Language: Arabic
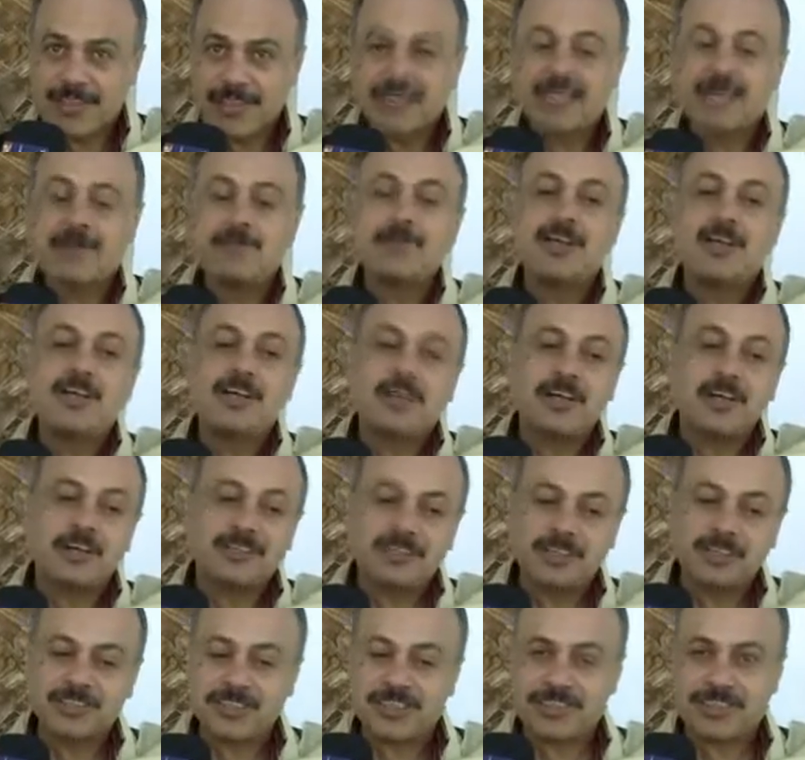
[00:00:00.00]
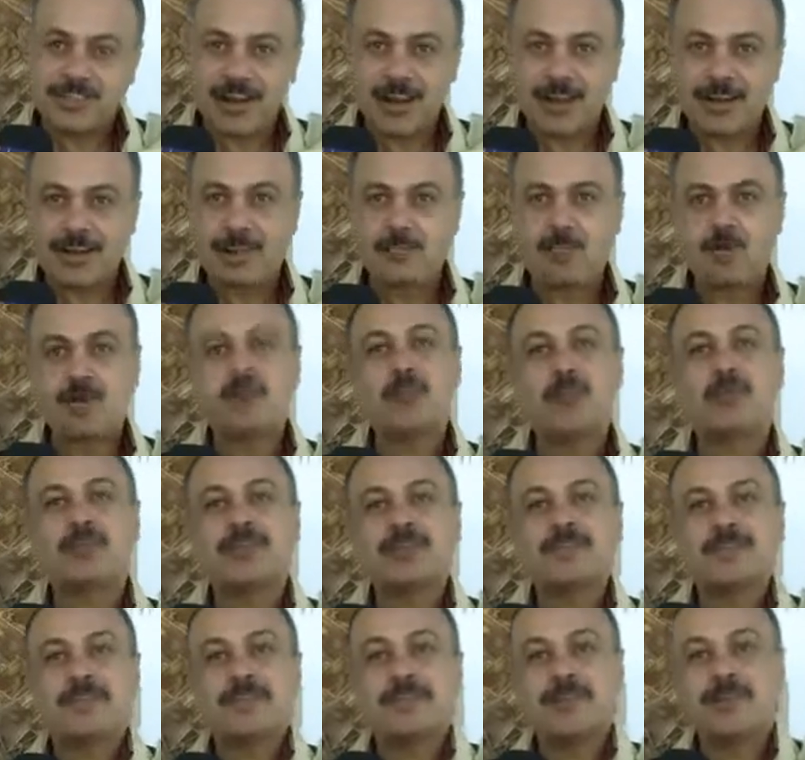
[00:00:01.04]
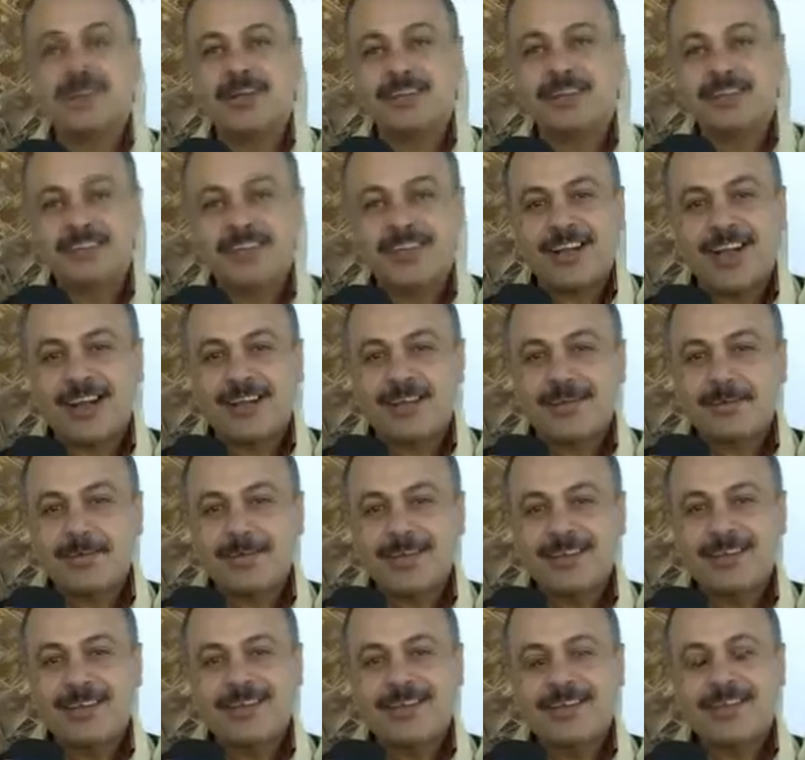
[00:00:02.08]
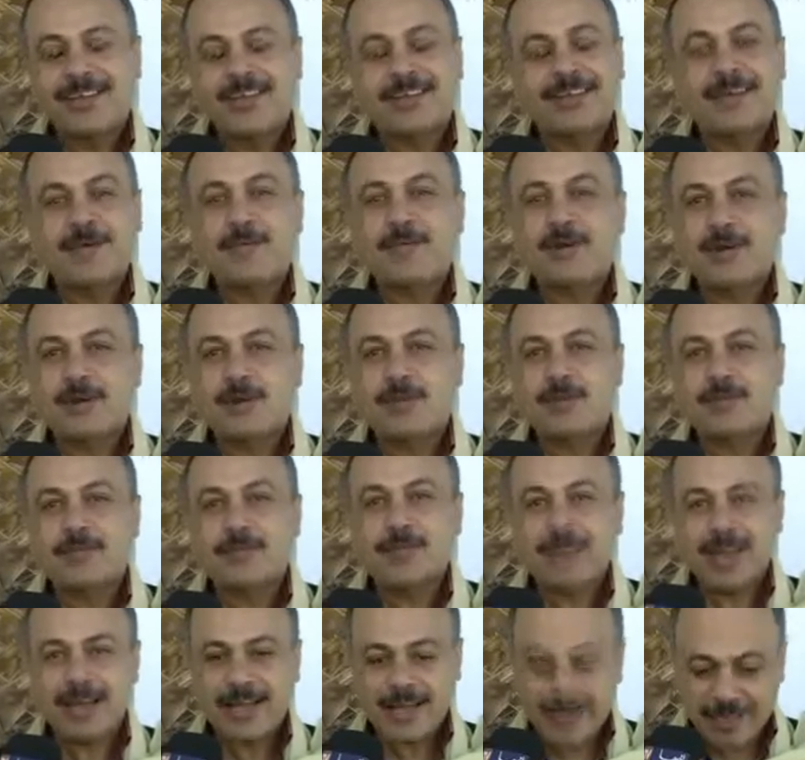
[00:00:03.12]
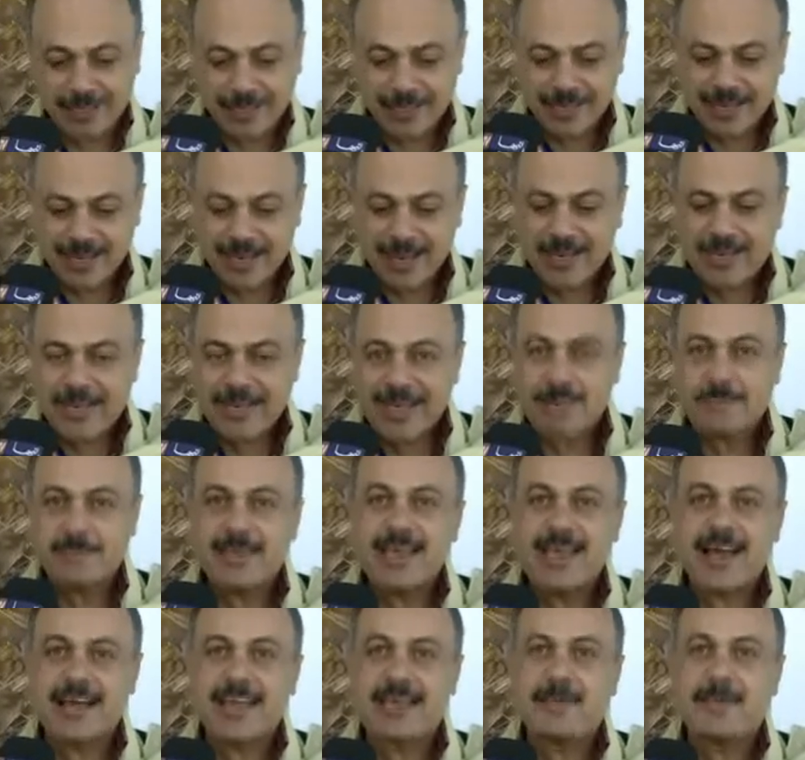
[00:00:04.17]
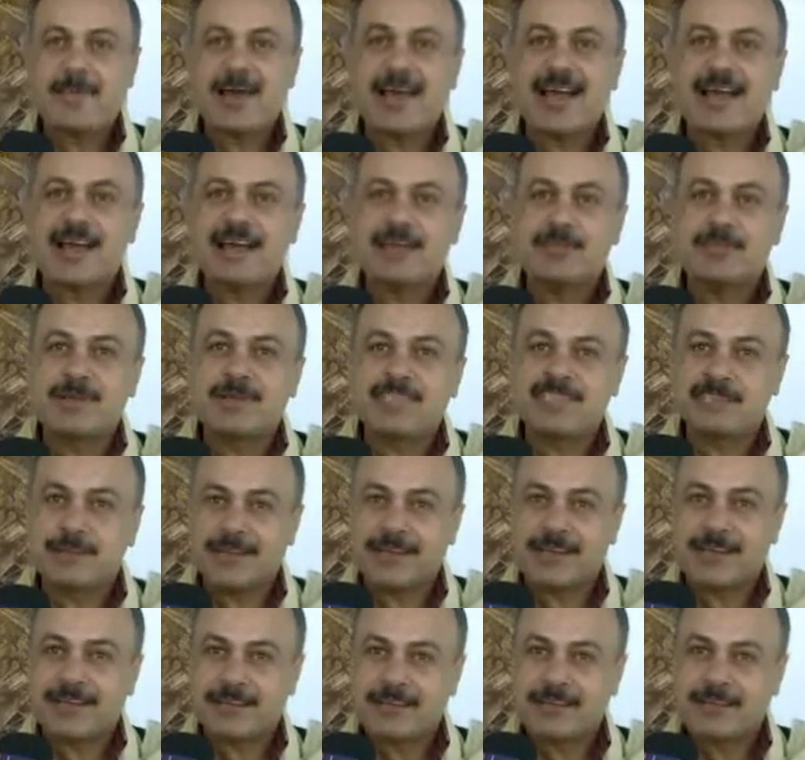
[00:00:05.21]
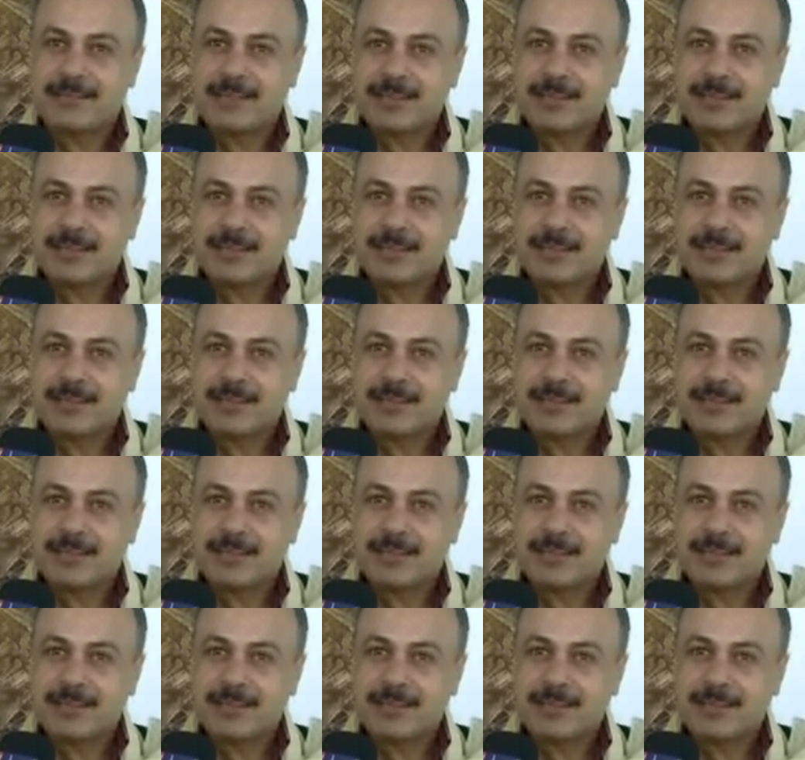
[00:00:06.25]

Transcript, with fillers: جميع الخطاطين العرب والمهتمين بالخط العربي جميعهم هذه الايام هي ايام اعياد بالنسبه لنا